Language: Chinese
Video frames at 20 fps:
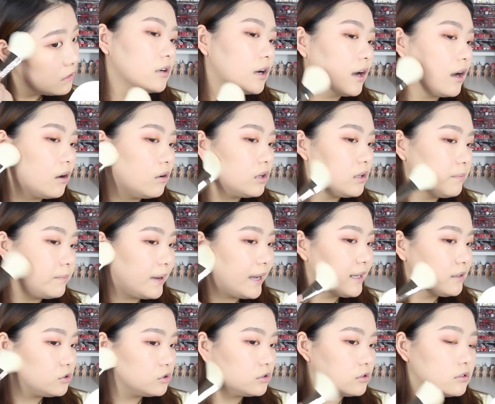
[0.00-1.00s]
然后我一
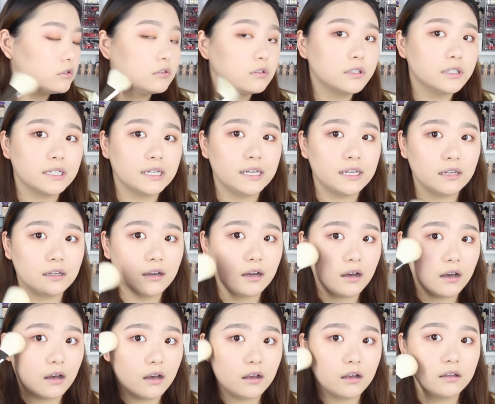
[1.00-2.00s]
般就会，
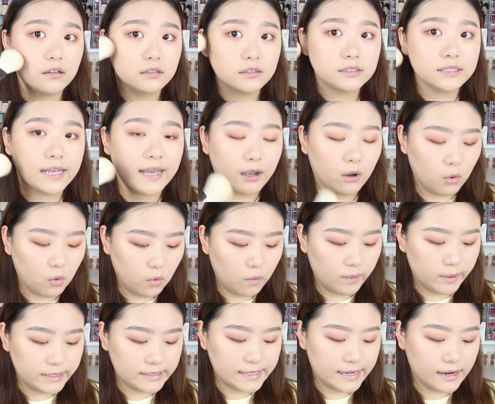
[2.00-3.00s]
呃，再
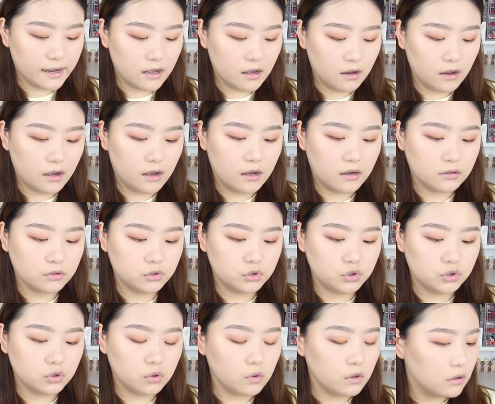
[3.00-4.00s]
过一下刚刚
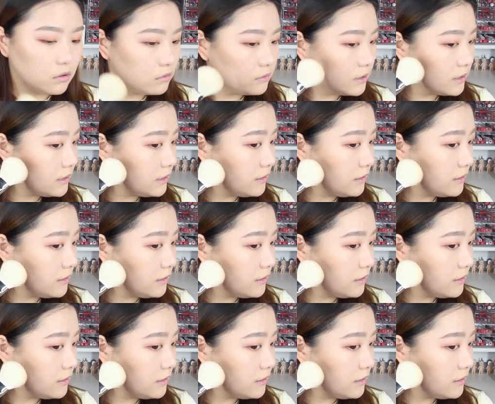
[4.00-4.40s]
修过容的